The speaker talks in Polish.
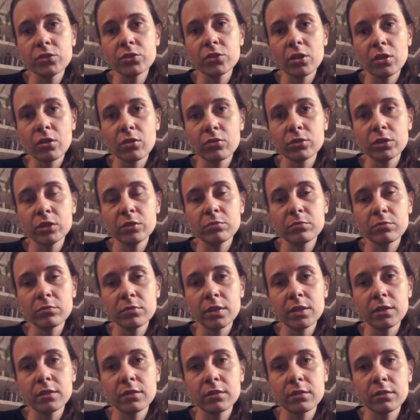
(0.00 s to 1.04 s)
się o nim
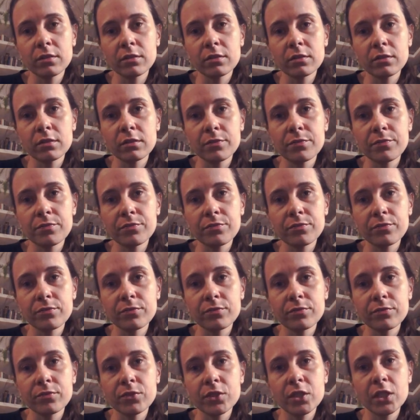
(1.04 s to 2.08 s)

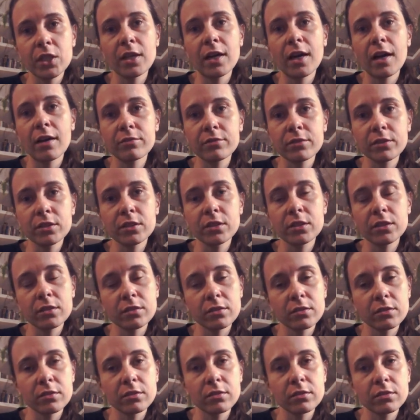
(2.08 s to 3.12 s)
ciekawych
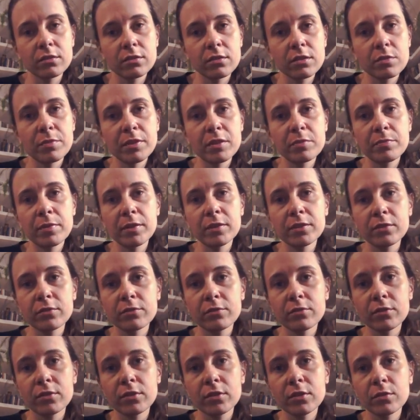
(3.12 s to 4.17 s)
z
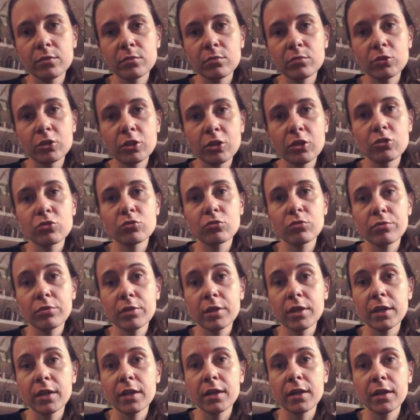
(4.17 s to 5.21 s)
perspektywy młodego
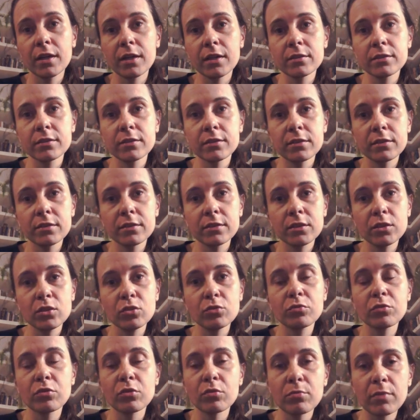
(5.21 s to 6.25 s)
człowieka
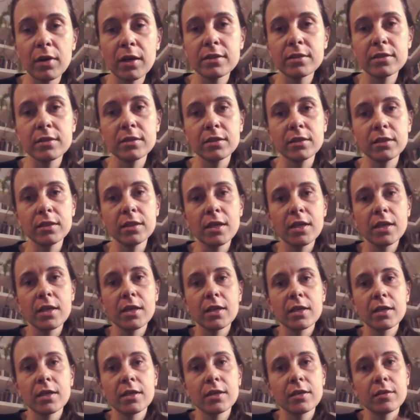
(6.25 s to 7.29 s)
informacji,
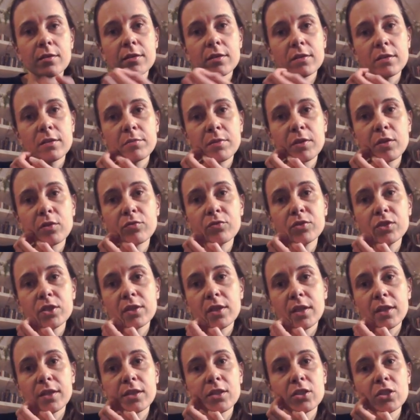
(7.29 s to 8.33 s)
mianowicie
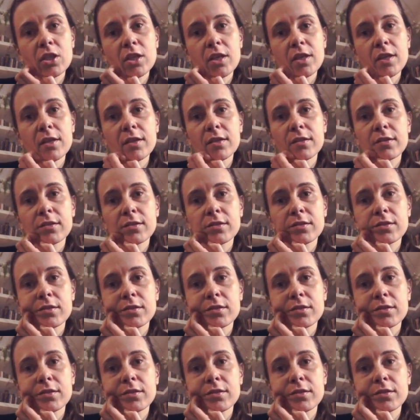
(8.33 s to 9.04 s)
takich, że